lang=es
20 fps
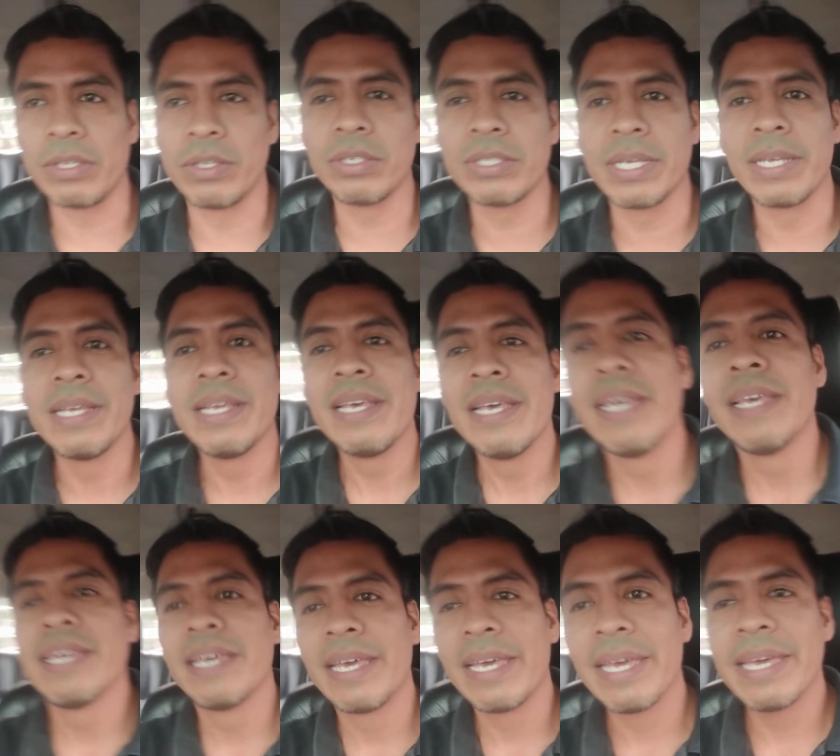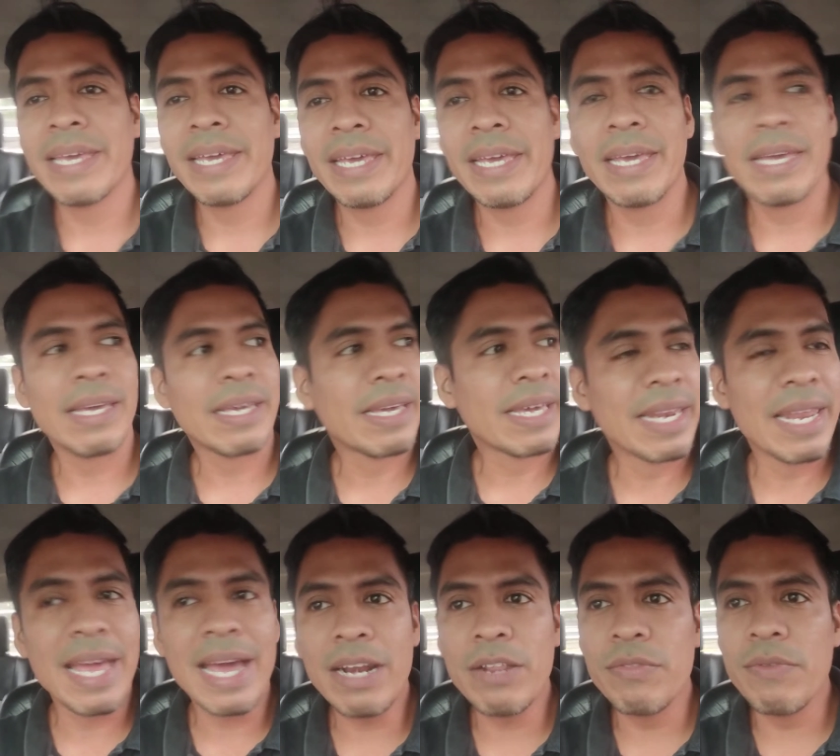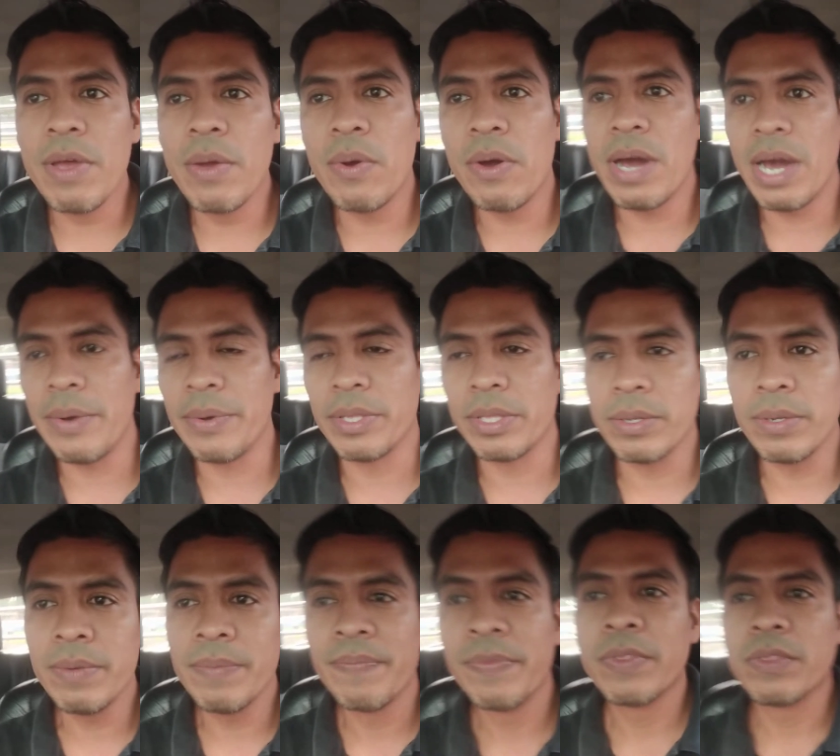Entonces, eh, crear nuevos hábitos